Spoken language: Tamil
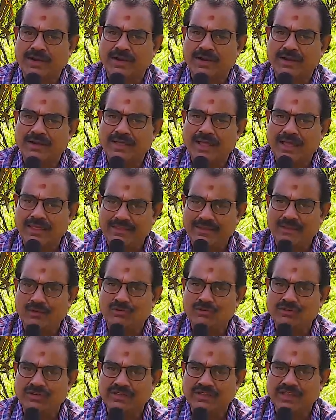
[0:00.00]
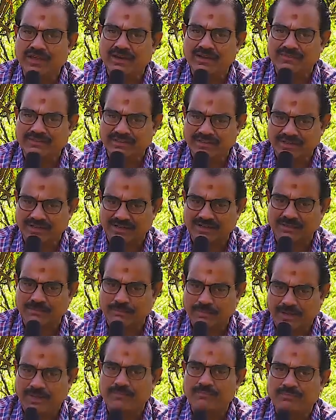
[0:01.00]
ஆள் நான் அதில் கொஞ்சம் நிதானம் வந்திருக்கு
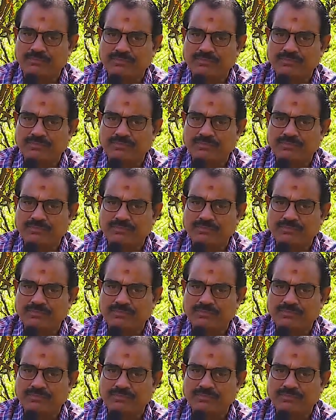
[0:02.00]
இப்போ